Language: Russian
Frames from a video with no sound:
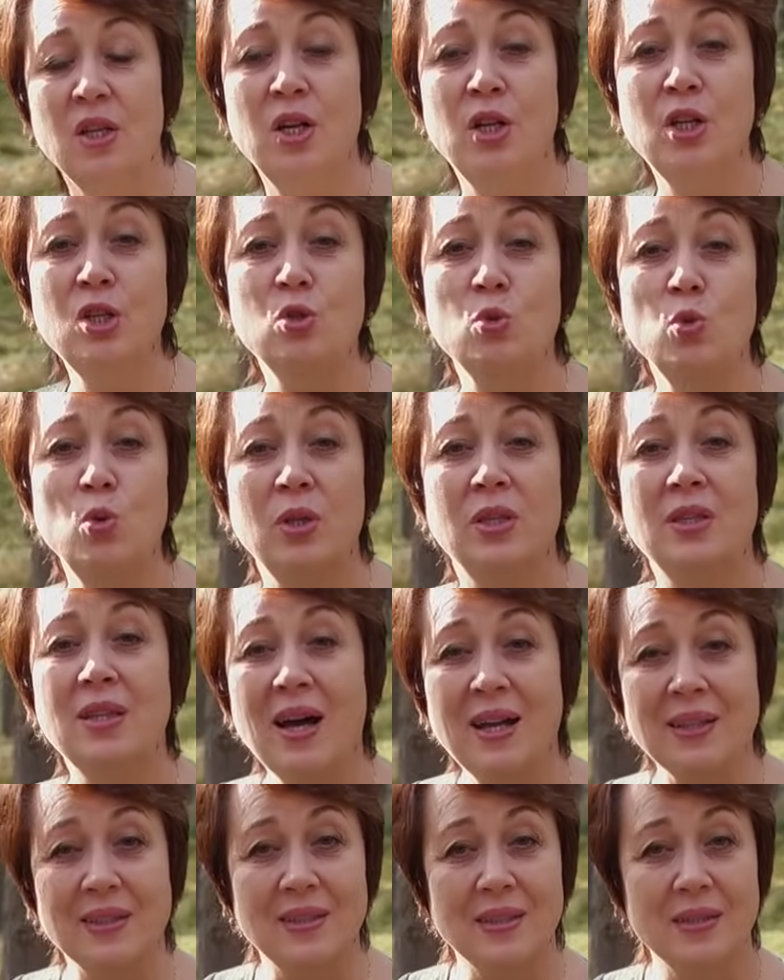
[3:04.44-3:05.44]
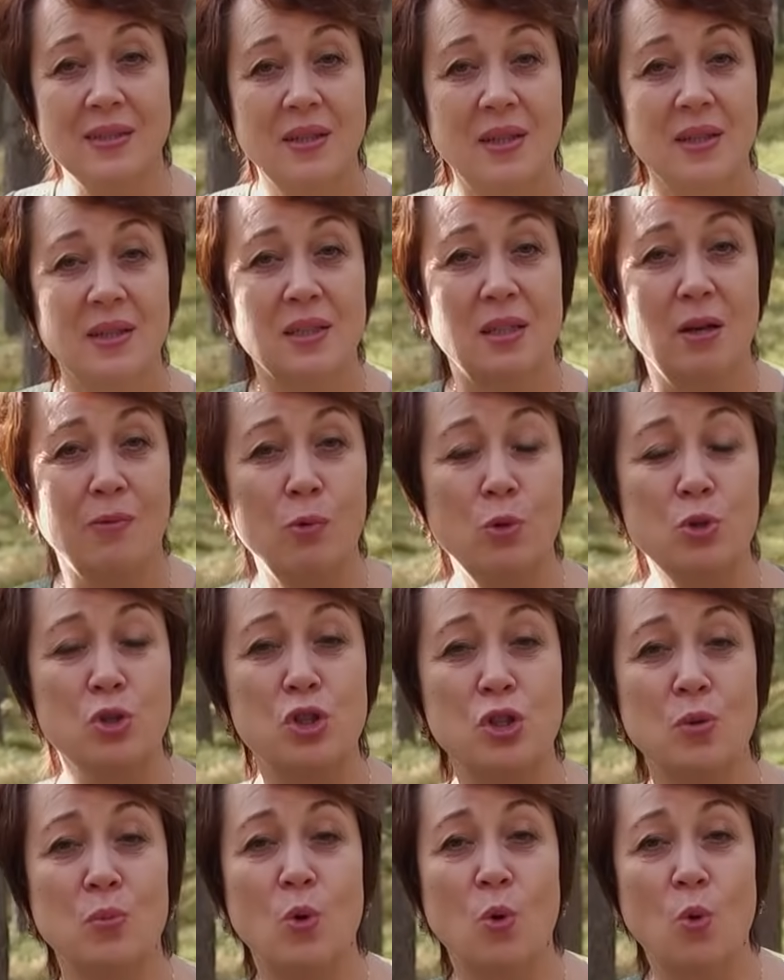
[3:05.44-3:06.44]
результат – того,
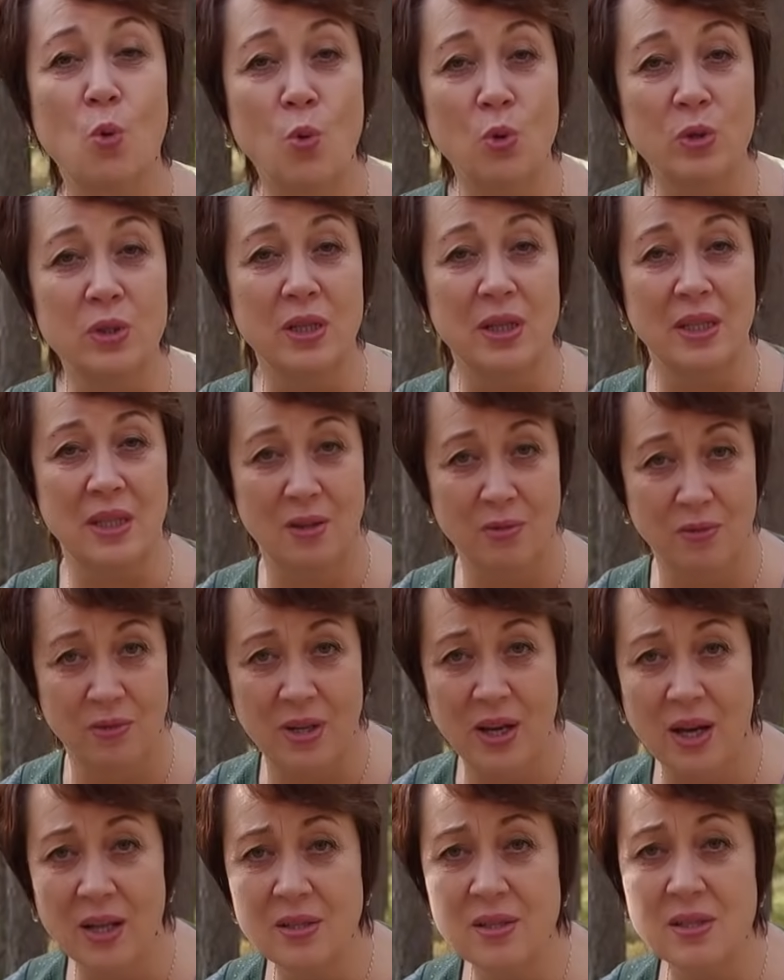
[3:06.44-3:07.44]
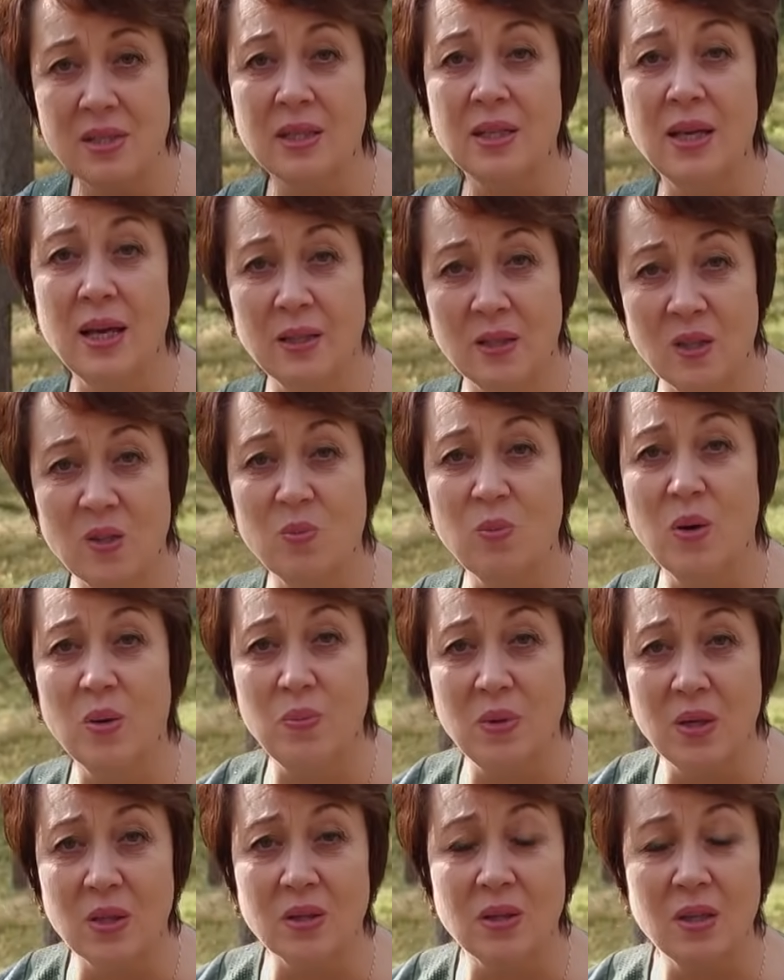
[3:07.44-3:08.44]
чем он являлся на этот
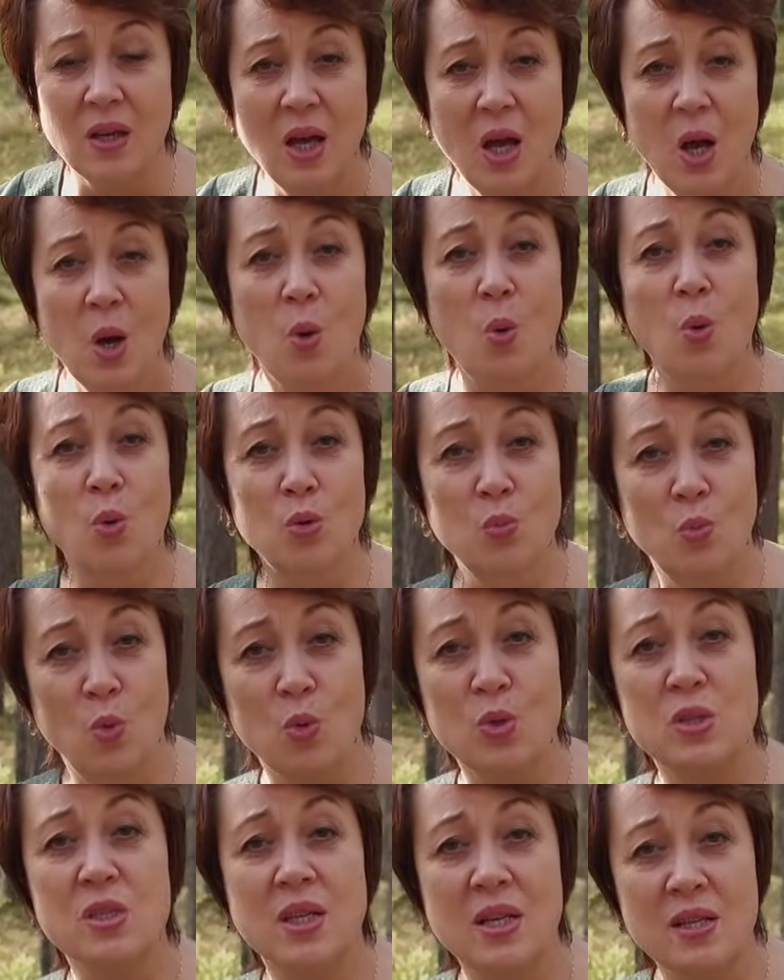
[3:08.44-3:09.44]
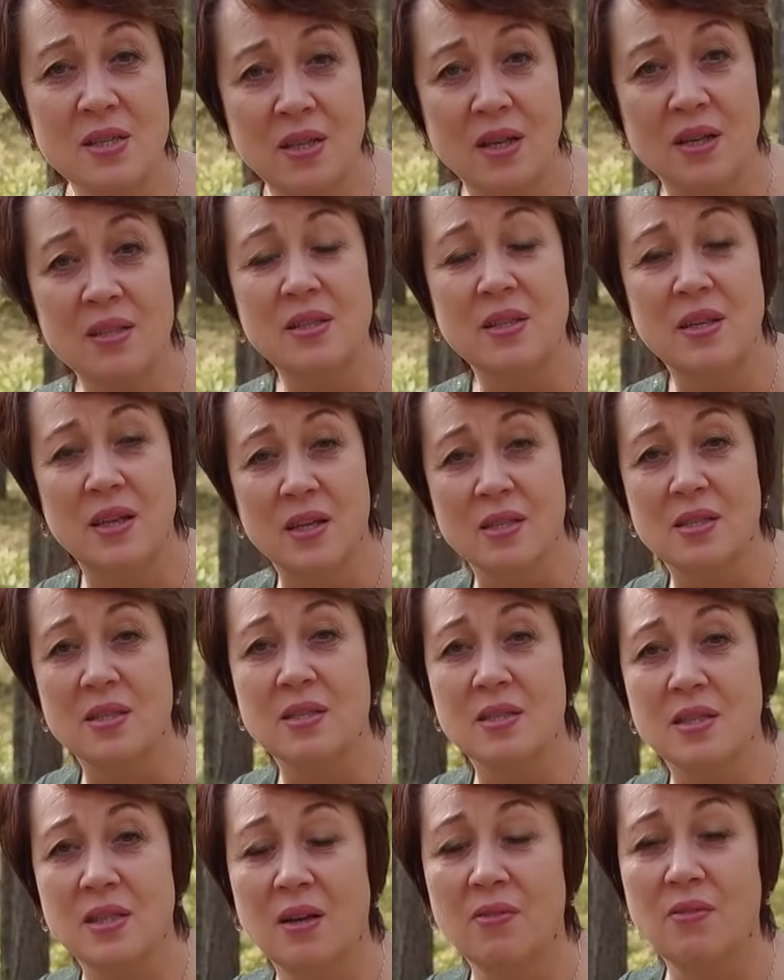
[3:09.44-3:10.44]
момент, он мог сказать эти
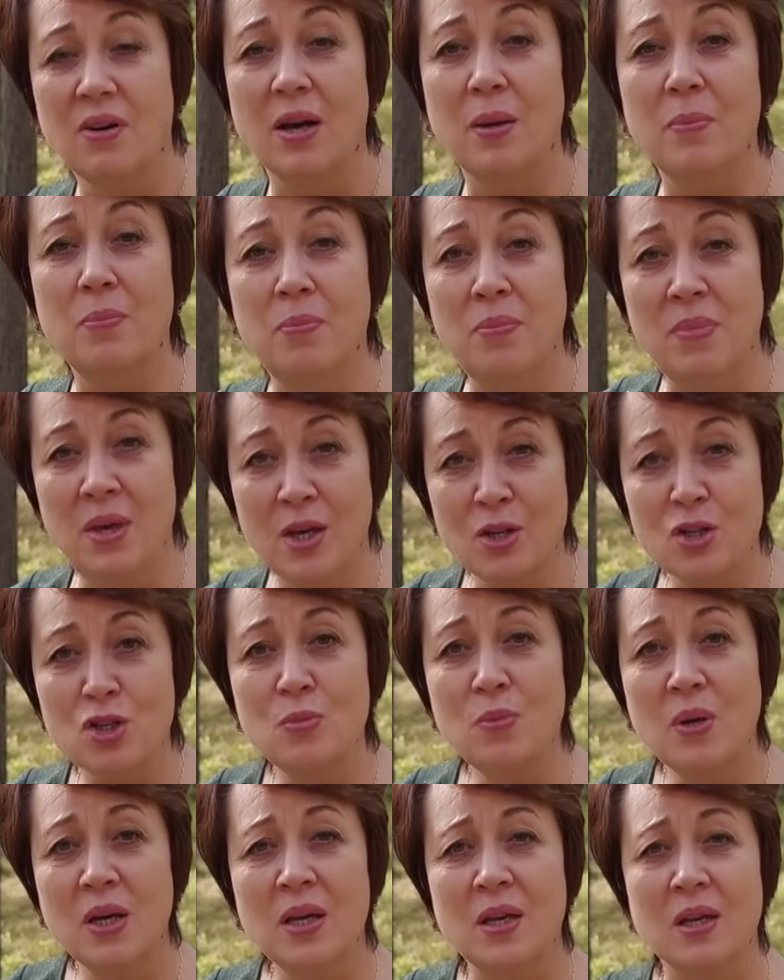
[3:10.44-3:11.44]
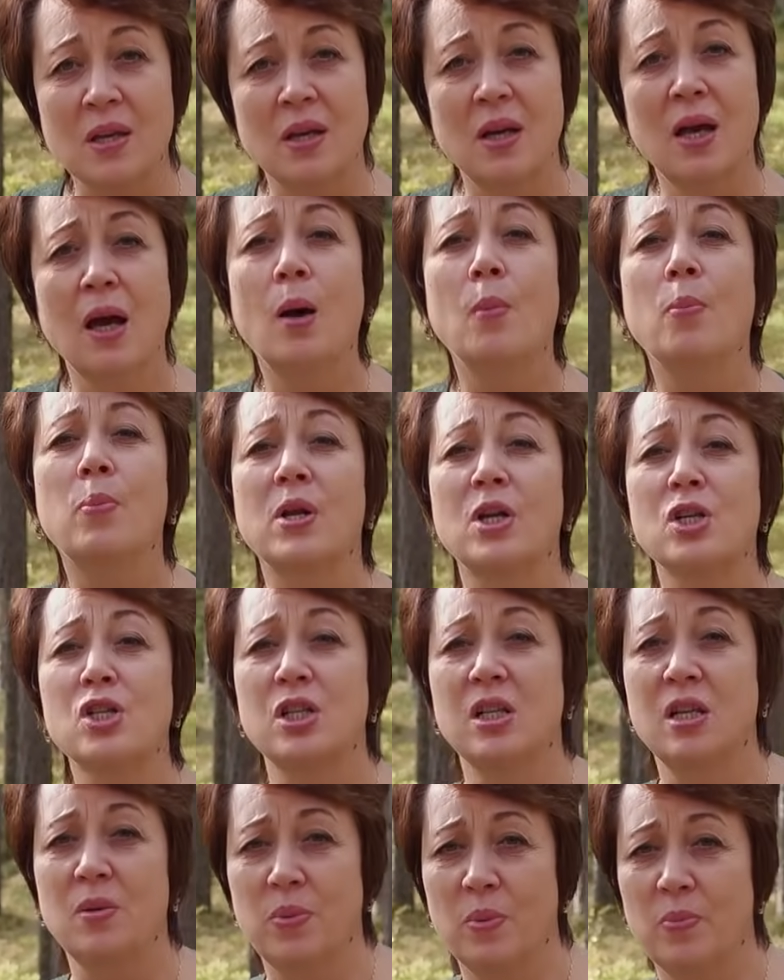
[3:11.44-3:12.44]
слова «межи мои
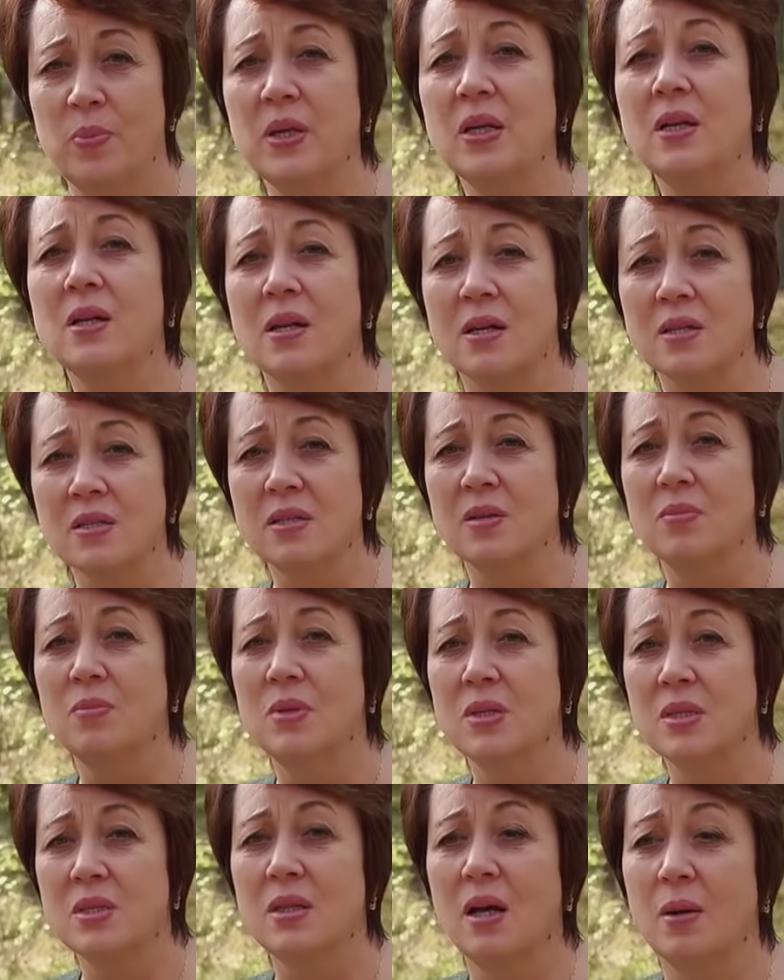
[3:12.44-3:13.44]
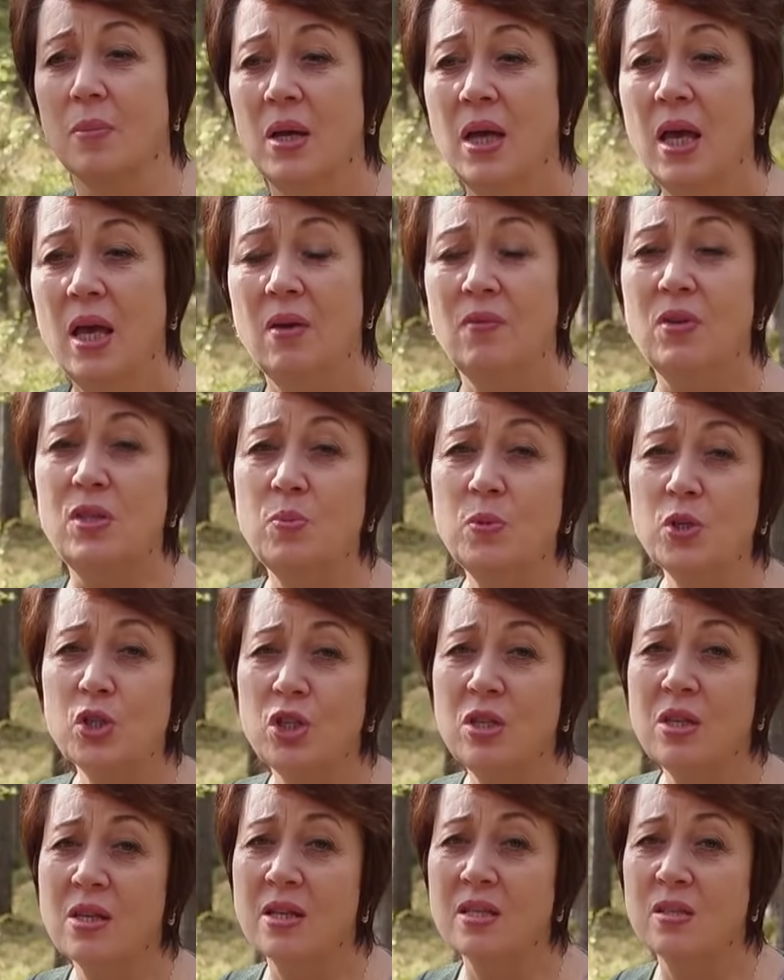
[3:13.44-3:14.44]
прошли по прекрасным местам». Ведь мы
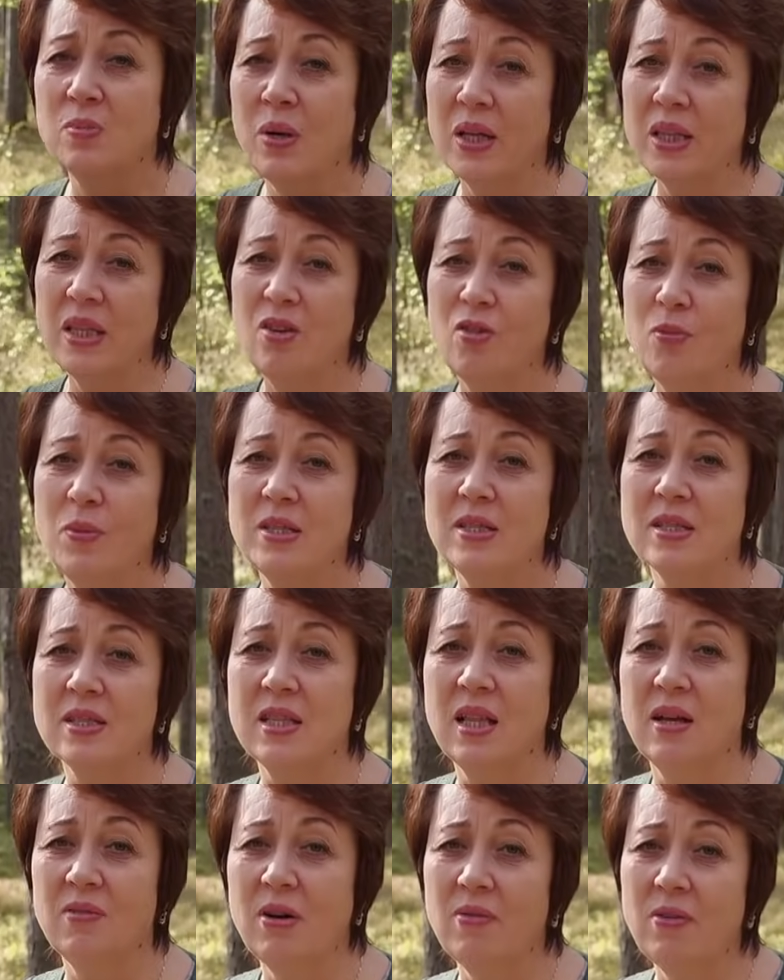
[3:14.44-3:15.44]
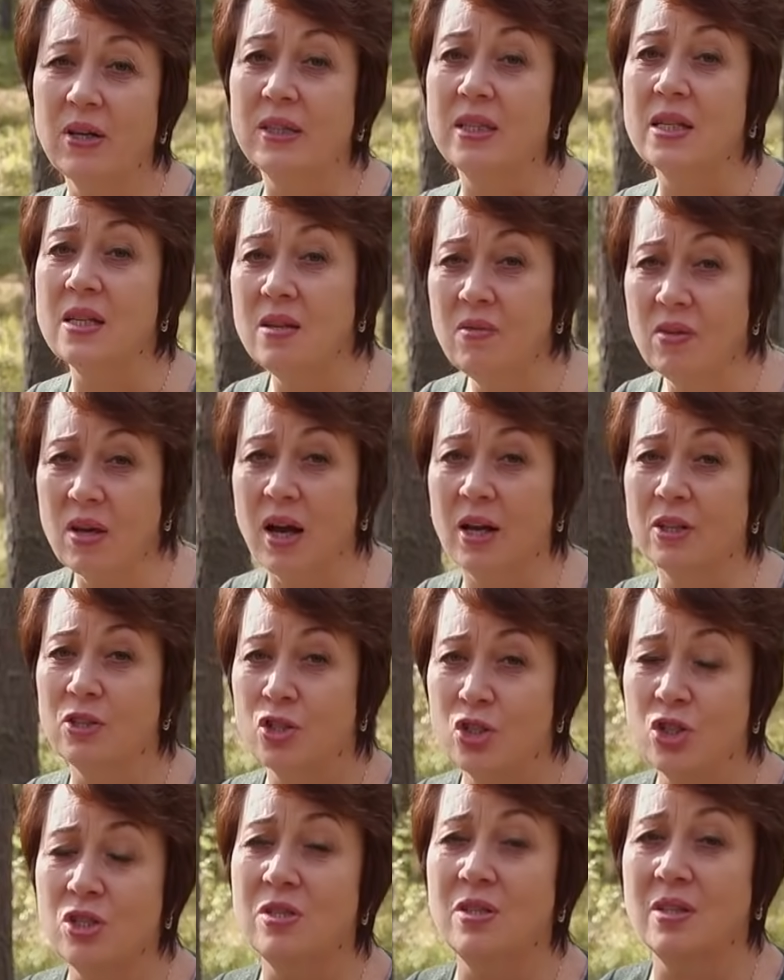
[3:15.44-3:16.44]
же не рассматриваем эти слова в отрыве от
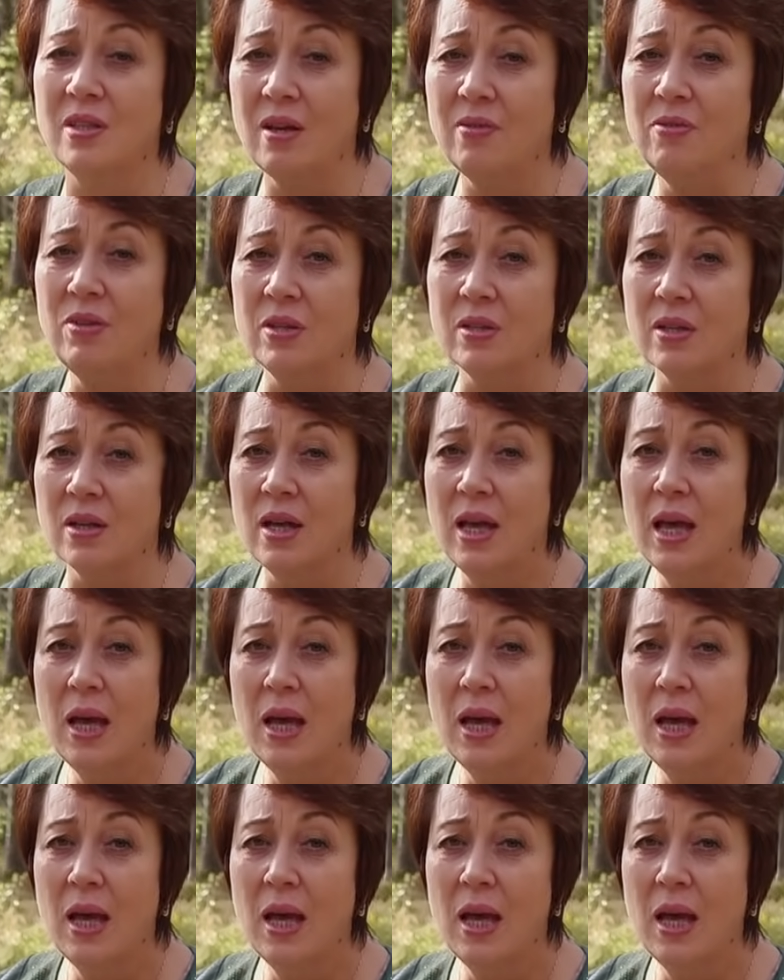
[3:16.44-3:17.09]
жизни Давида.